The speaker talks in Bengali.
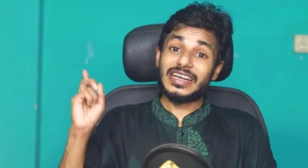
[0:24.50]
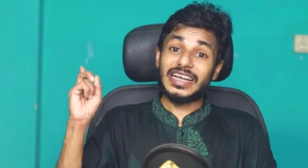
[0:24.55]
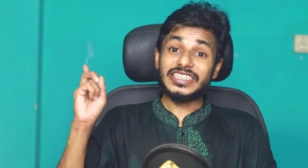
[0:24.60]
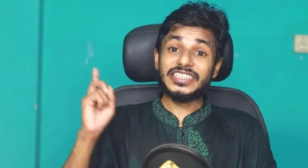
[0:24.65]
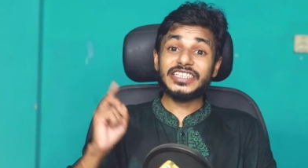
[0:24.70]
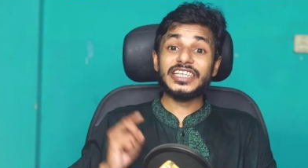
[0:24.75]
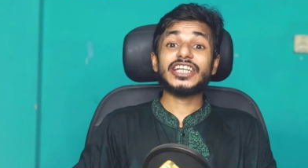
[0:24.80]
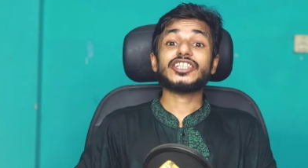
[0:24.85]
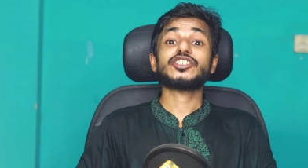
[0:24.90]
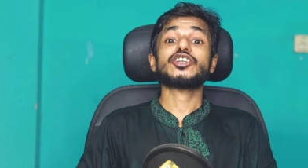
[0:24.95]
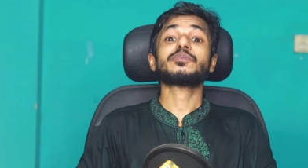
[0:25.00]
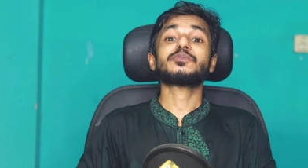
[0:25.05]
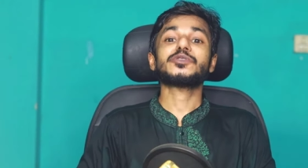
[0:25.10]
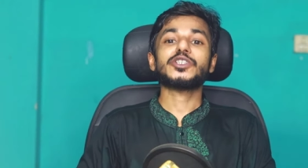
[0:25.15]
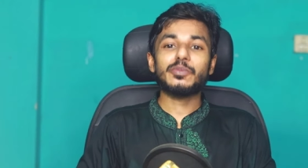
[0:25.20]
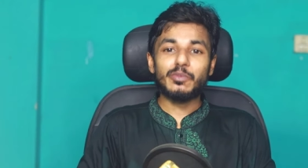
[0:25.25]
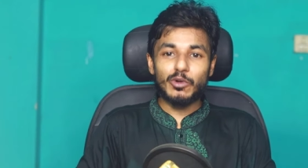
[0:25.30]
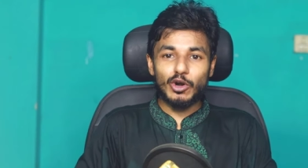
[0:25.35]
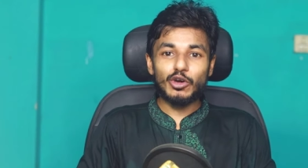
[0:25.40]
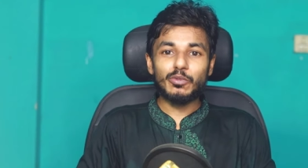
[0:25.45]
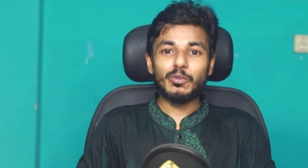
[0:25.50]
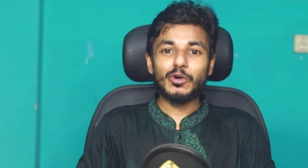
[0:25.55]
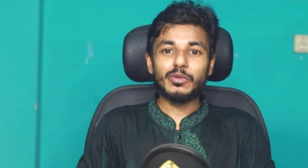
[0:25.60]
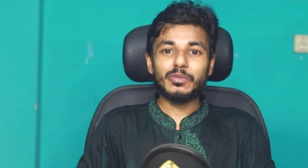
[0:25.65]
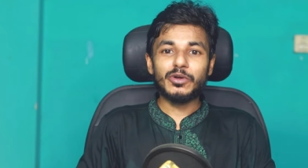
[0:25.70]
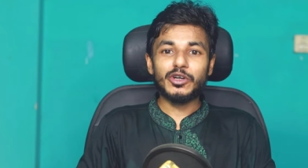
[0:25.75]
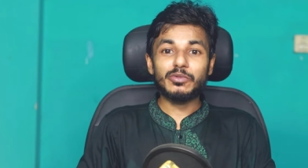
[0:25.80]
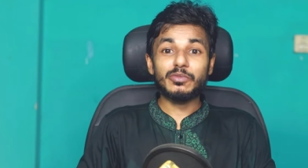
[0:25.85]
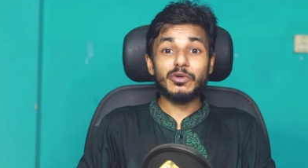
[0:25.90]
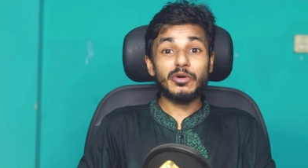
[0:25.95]
রাশিয়ার সবচেয়ে বড়
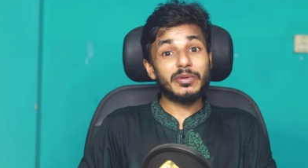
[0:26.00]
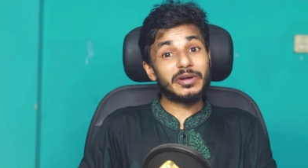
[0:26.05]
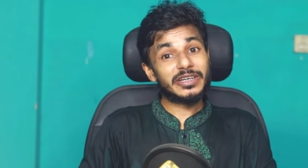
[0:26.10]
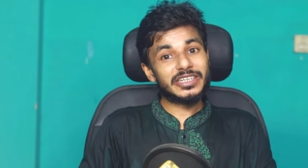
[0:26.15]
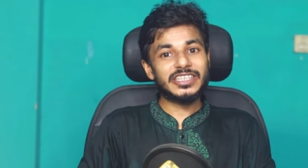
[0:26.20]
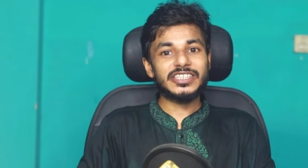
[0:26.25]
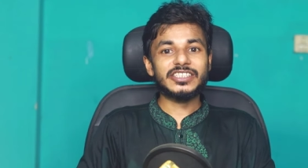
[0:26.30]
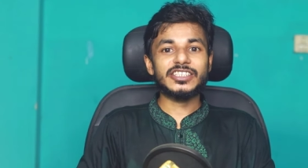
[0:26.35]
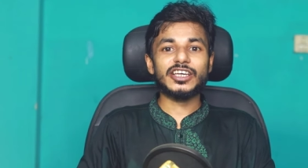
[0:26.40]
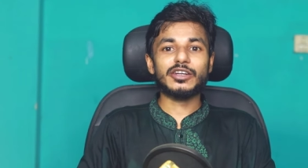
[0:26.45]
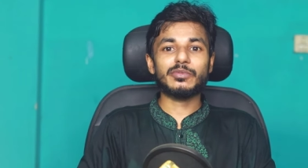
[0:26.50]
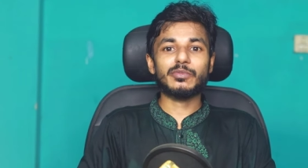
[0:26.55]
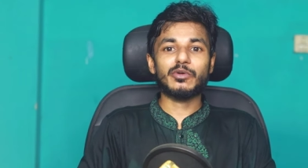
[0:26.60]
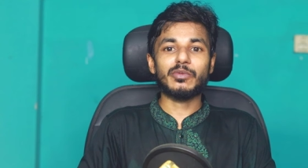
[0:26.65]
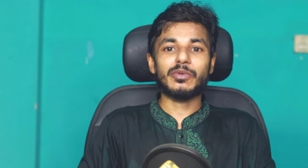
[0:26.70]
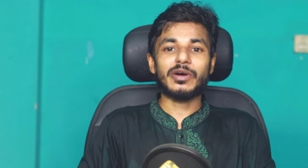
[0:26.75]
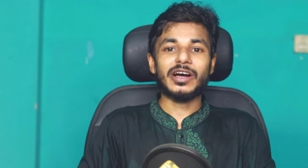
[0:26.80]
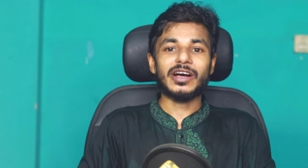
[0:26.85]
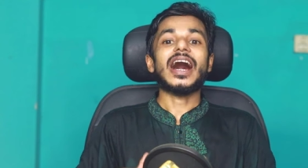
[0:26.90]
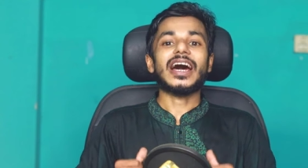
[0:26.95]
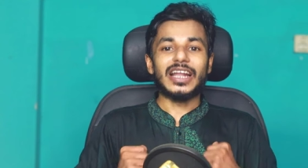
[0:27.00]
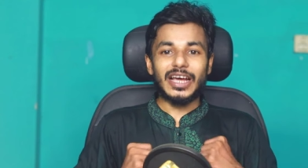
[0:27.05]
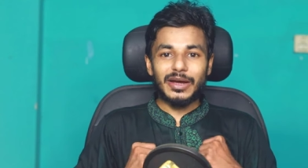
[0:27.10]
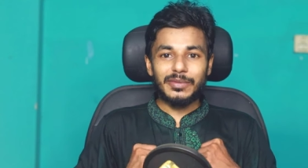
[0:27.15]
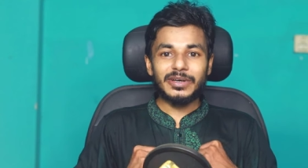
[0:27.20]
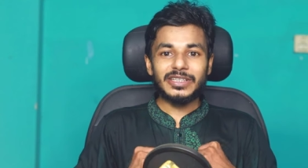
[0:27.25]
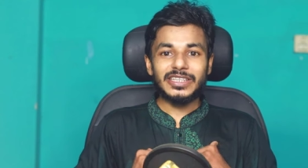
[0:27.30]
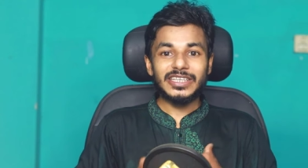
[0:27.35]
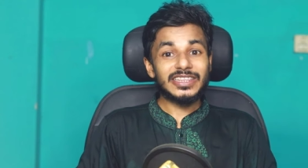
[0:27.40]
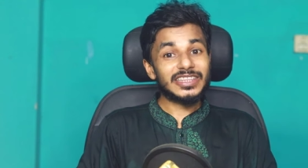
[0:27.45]
পরমাণু বোমা টিজার বোমা আর
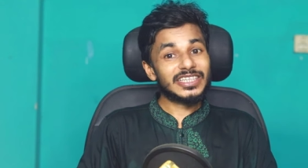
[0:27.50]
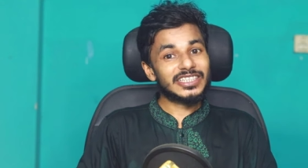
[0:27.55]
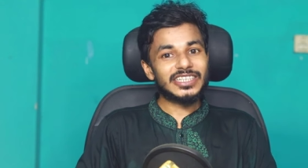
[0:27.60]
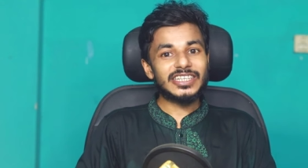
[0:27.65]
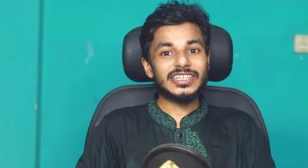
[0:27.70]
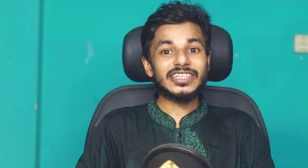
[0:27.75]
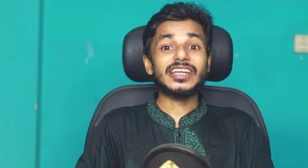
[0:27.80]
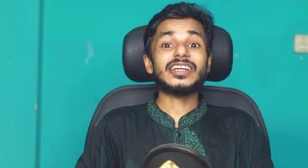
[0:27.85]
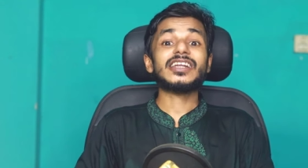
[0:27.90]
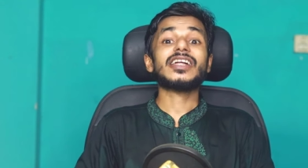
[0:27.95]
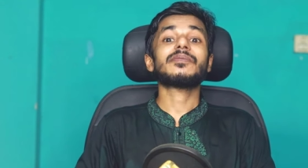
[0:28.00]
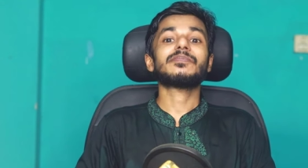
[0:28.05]
আমাদের দেশেরটার